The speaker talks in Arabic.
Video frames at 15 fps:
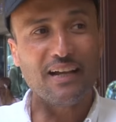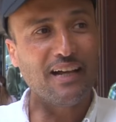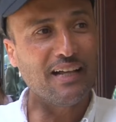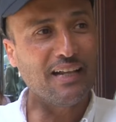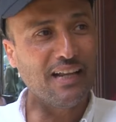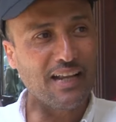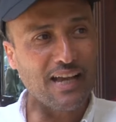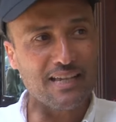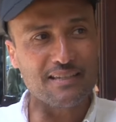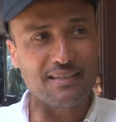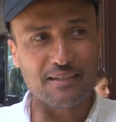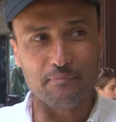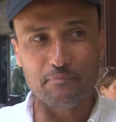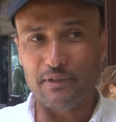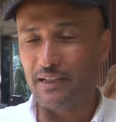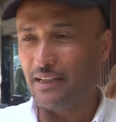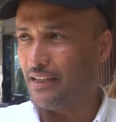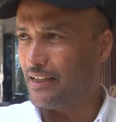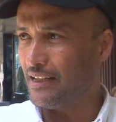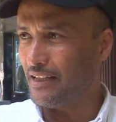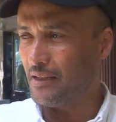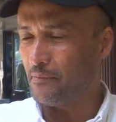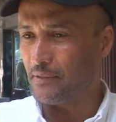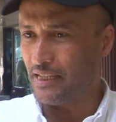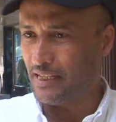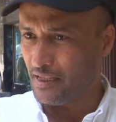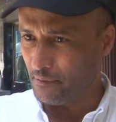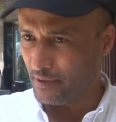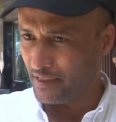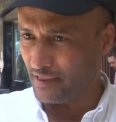انا الاصل من من
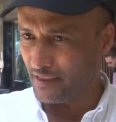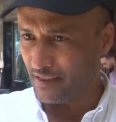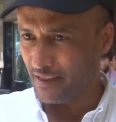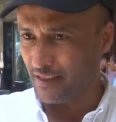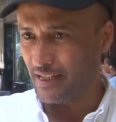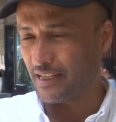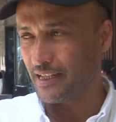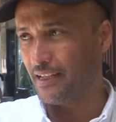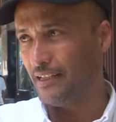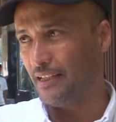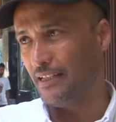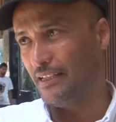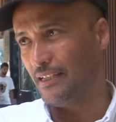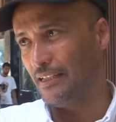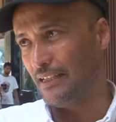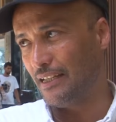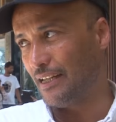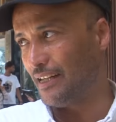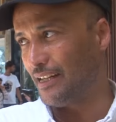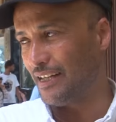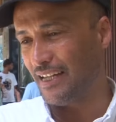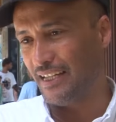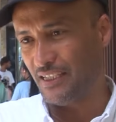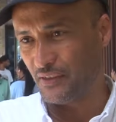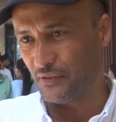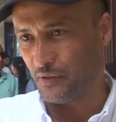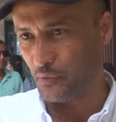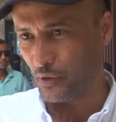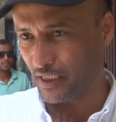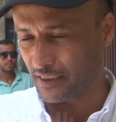اليمن لكنني اعيش
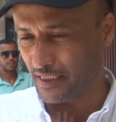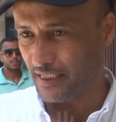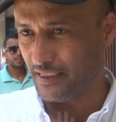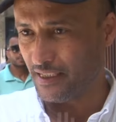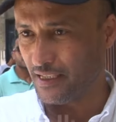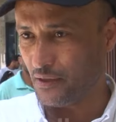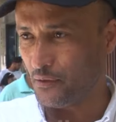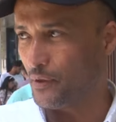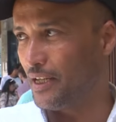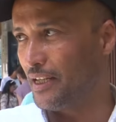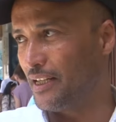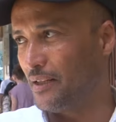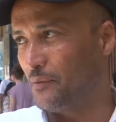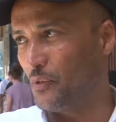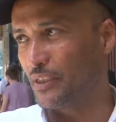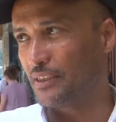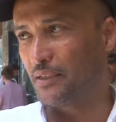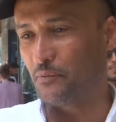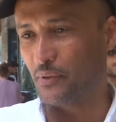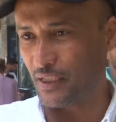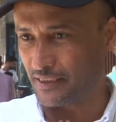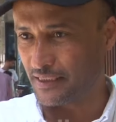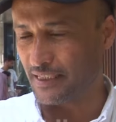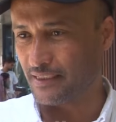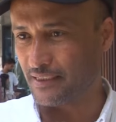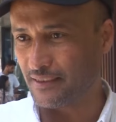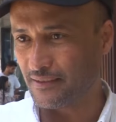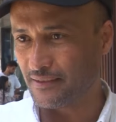في بريطانيا وانا مواطن بريطاني